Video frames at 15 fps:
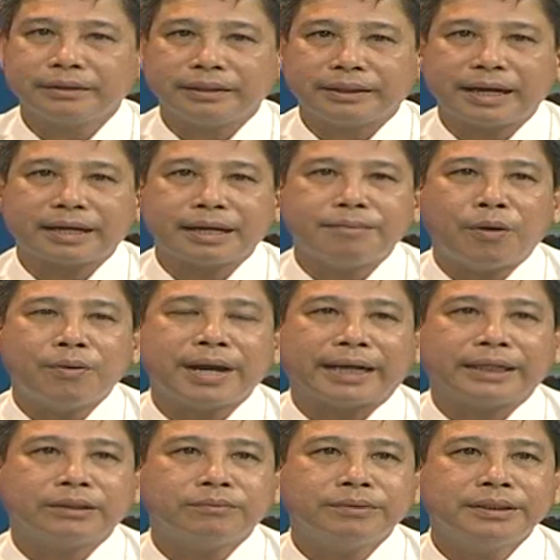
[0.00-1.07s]
thì các cái bộ
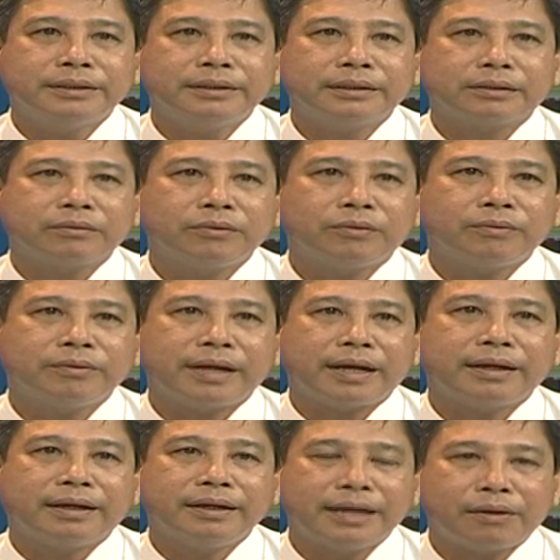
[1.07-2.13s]
ngành trung ương á, chúng tôi cũng đã
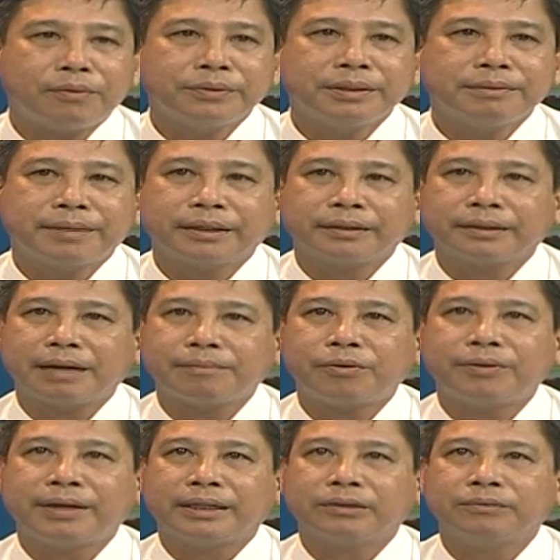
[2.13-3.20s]
gửi lâu nhưng mà các
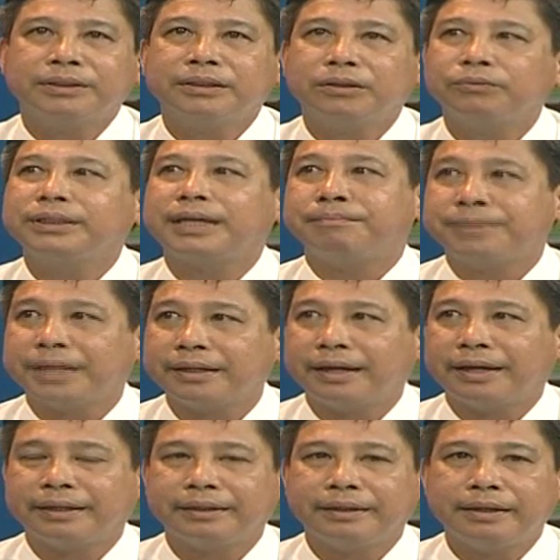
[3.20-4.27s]
bộ ngành trung ương cũng chậm trả
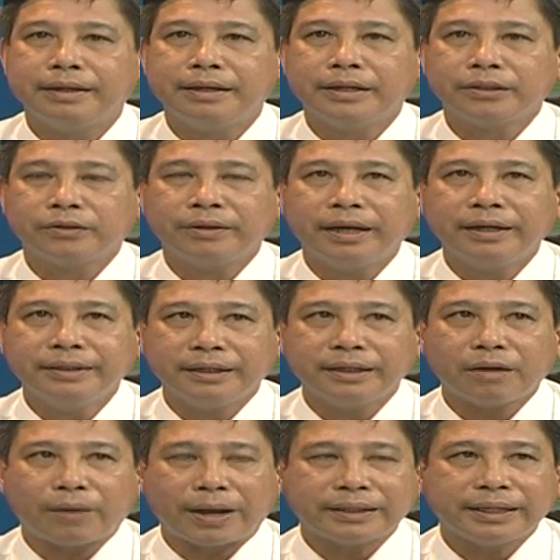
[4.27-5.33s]
lời cho nên những
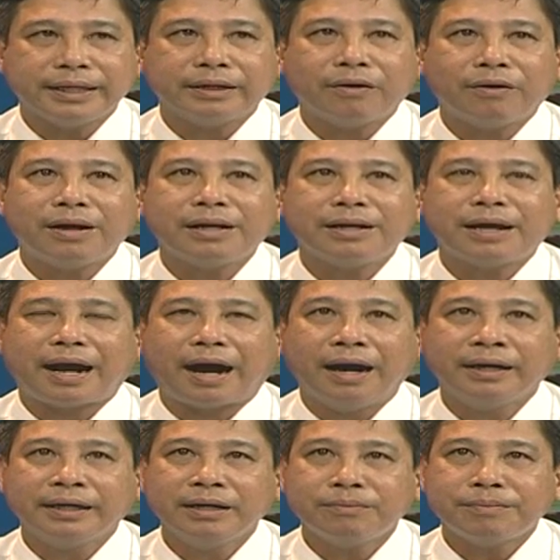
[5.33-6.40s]
cái khoản tiền đó
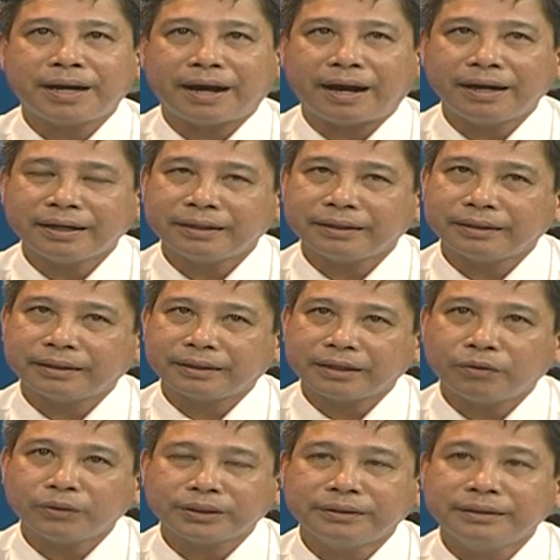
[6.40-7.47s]
ở nếu mà ở
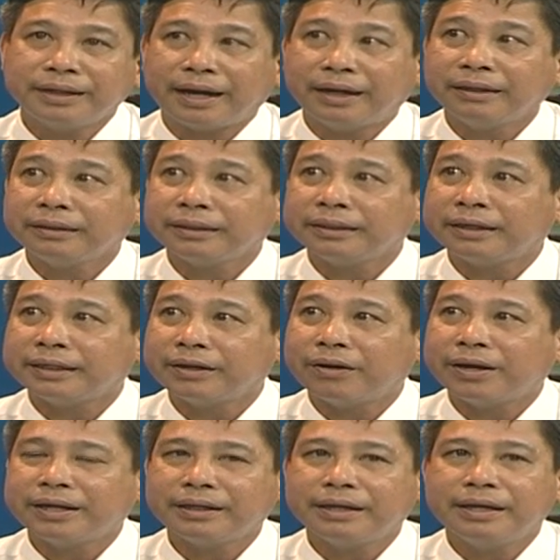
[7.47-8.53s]
cái đối tượng ở cái nơi
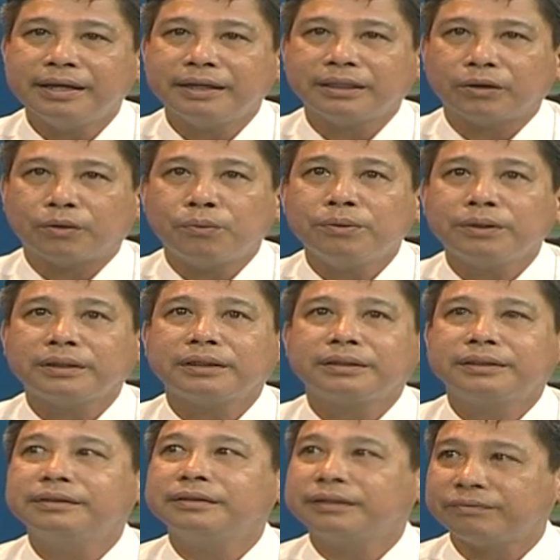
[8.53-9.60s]
đó thì cũng
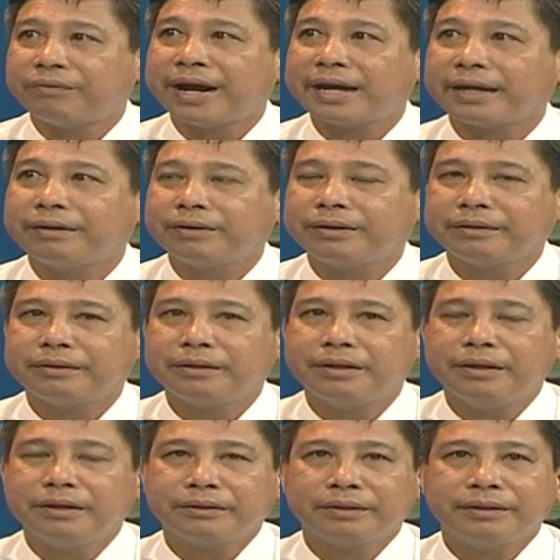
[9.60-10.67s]
chưa được phát cái đó
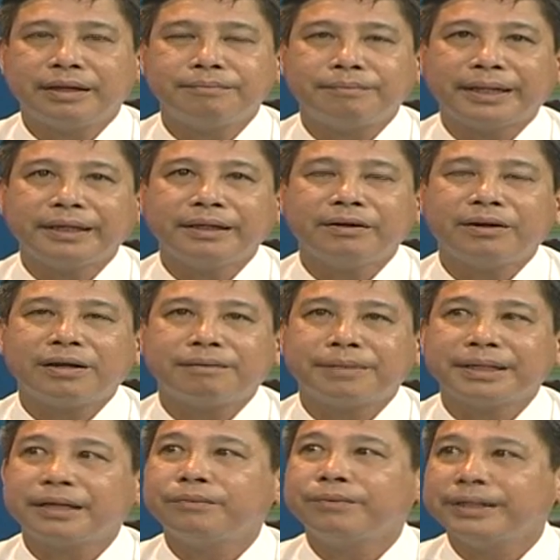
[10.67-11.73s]
cho nên mấy cái đó là
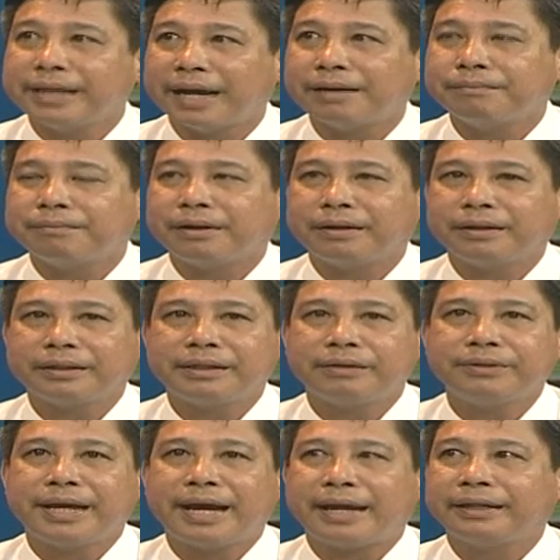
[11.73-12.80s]
mấy cái nguyên nhân mà nó
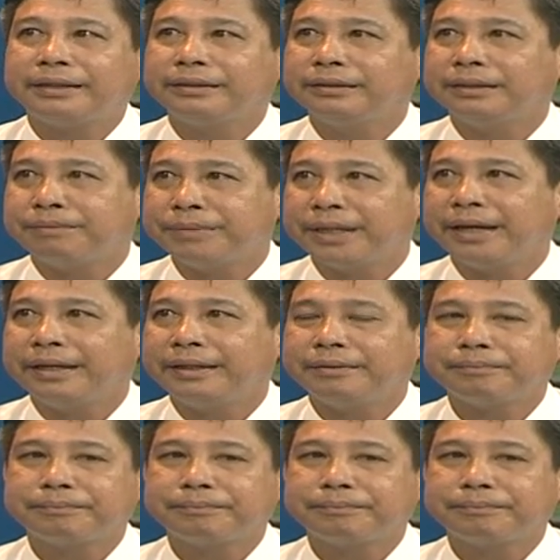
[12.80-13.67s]
kéo dài cái sự chậm trễ